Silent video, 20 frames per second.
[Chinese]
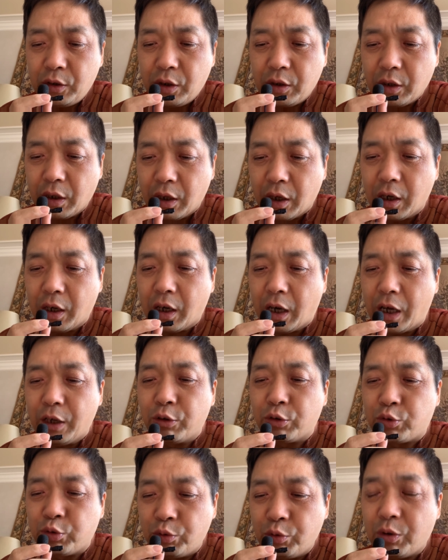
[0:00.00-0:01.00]
啊，还
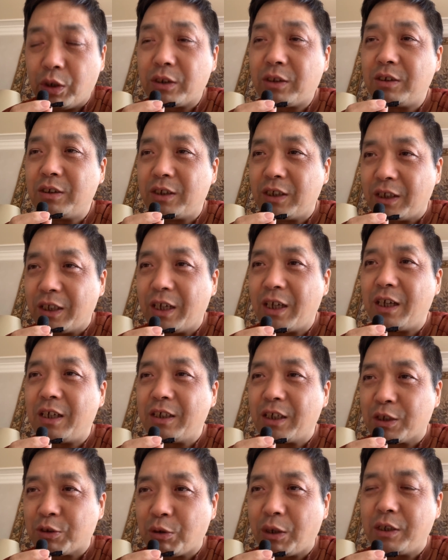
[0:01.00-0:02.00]
有中国自己
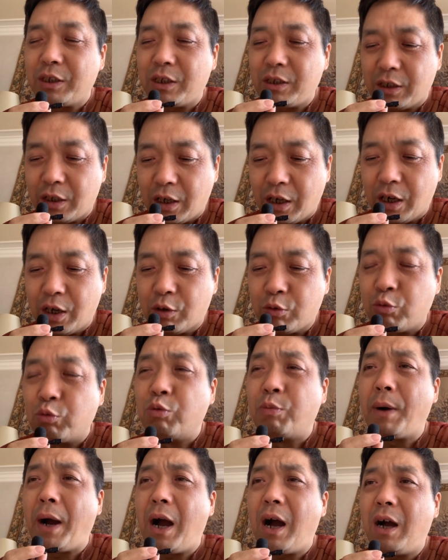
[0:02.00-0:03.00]
也算一个啊，
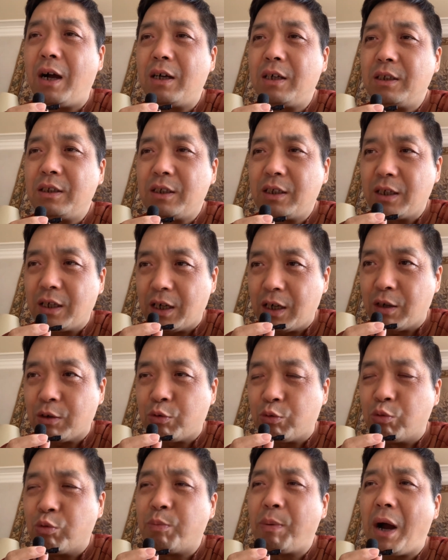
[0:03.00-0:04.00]
古巴啊，
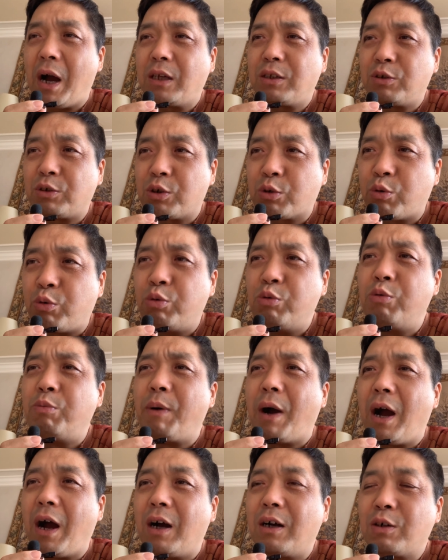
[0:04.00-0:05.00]
古巴就是哭
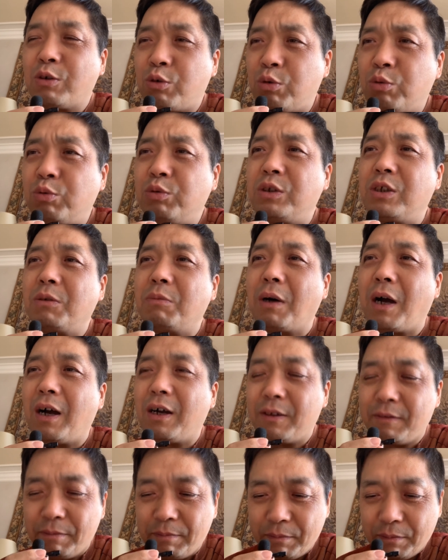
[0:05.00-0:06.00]
吧，哭去吧，
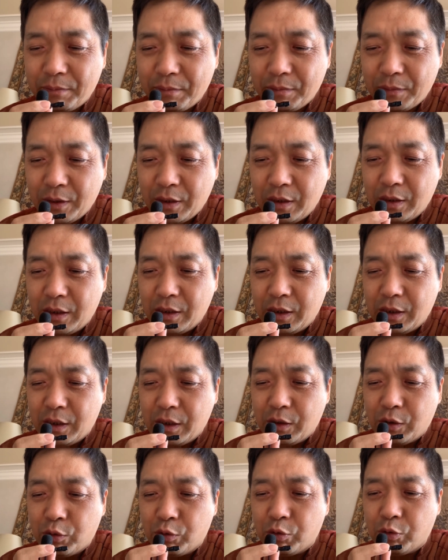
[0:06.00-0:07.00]

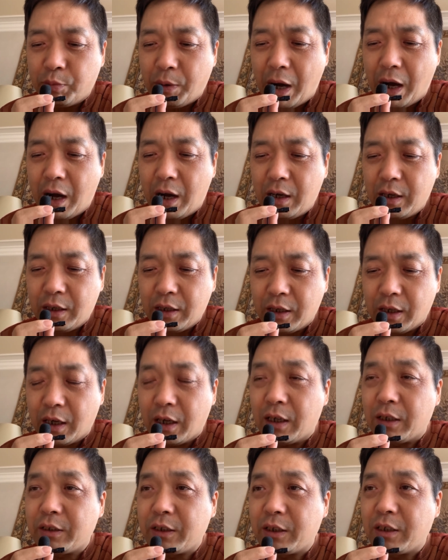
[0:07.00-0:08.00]
古巴
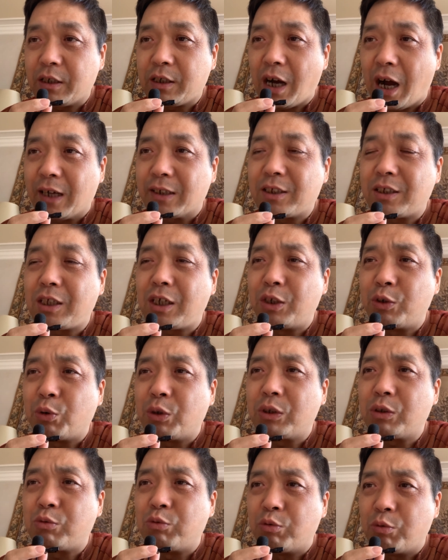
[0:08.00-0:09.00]
啊，这个卡斯特罗
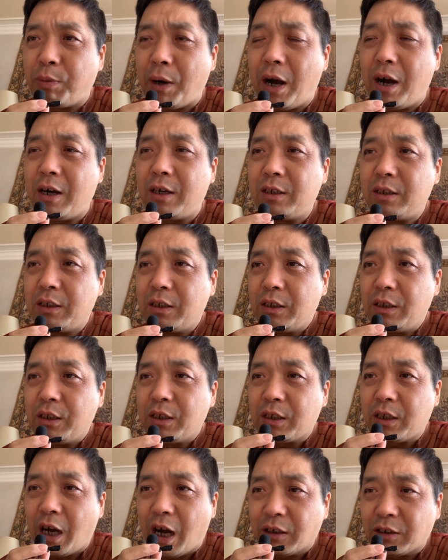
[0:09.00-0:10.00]
的古巴，
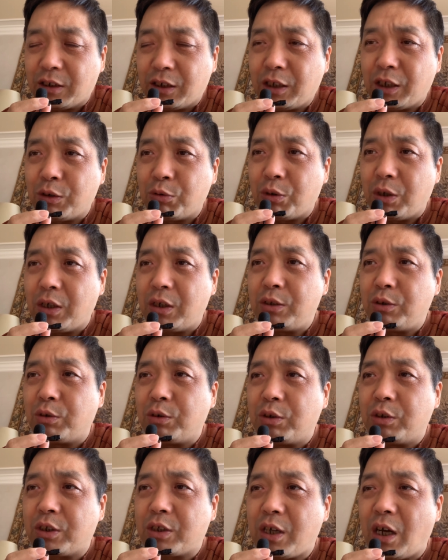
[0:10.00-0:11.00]
卡斯特罗
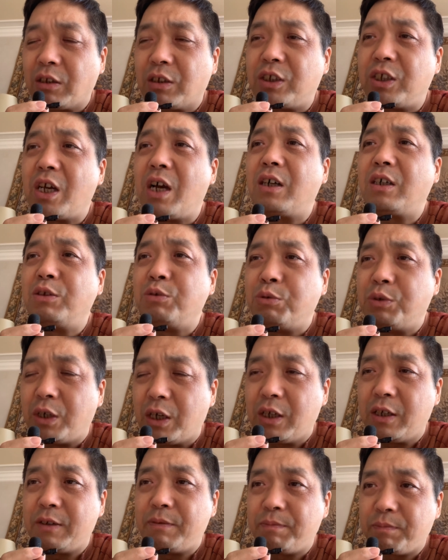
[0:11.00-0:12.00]
有上千个女
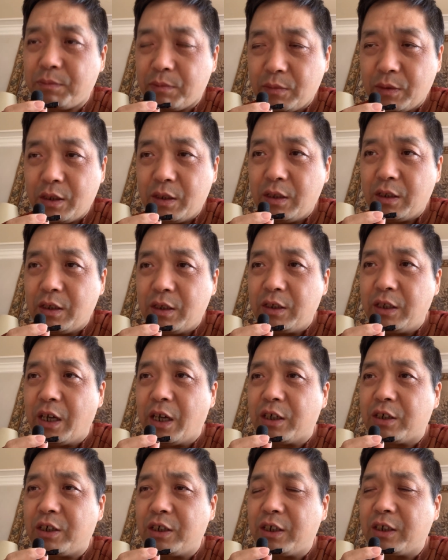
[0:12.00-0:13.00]
人，
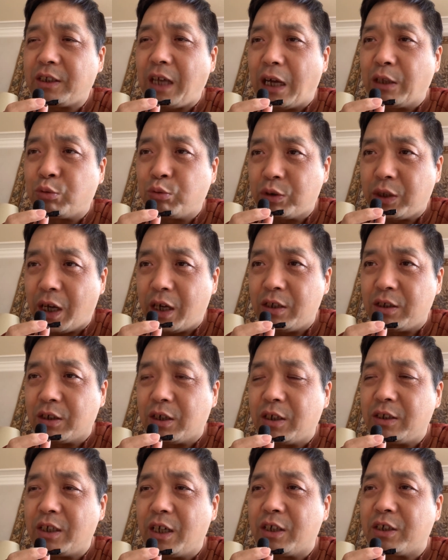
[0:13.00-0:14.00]
也是一个大独裁
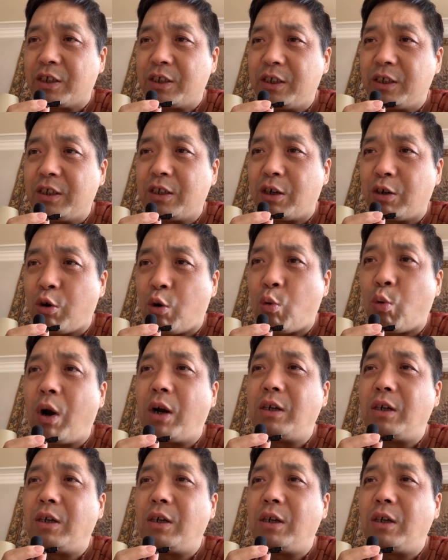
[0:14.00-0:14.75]
者，也是一个花儿